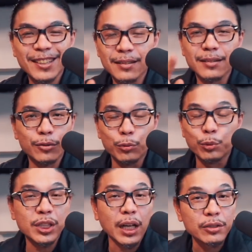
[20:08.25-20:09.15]
毒
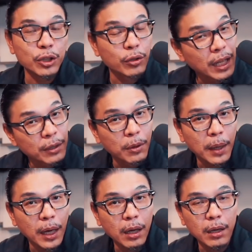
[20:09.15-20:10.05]
枭你有看过
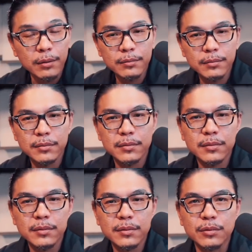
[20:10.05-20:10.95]
吧？哈、哦，
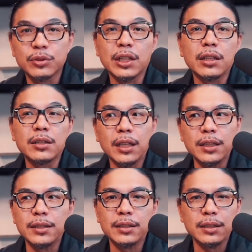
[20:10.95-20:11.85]
毒枭那个
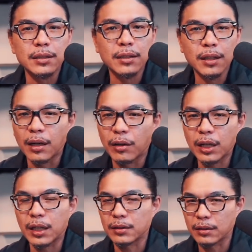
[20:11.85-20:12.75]
影集很好
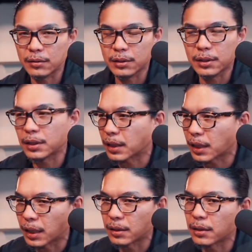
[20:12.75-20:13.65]
看哦，值得一
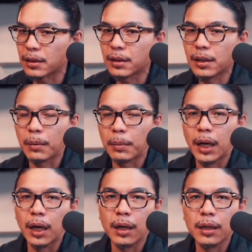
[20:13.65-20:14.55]
看的，好不好？